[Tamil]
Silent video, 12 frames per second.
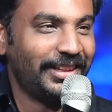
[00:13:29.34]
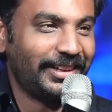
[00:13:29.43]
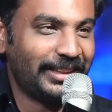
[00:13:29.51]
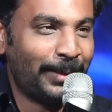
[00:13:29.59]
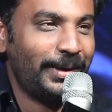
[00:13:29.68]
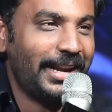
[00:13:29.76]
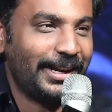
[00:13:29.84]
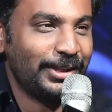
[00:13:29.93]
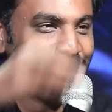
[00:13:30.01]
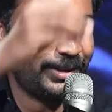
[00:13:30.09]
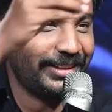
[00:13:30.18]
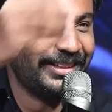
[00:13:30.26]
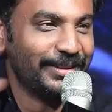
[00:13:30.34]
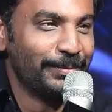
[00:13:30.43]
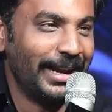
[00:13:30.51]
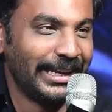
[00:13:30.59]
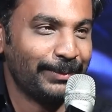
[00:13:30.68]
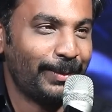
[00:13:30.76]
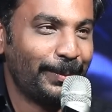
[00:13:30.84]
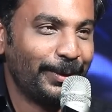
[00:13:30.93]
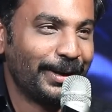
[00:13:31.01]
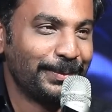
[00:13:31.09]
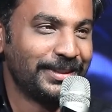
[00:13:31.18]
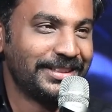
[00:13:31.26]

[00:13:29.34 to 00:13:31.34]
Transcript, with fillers: ரவீந்தர் தமிழ்நாடுன்னு சொல்கிறது பயங்கரமாக போய்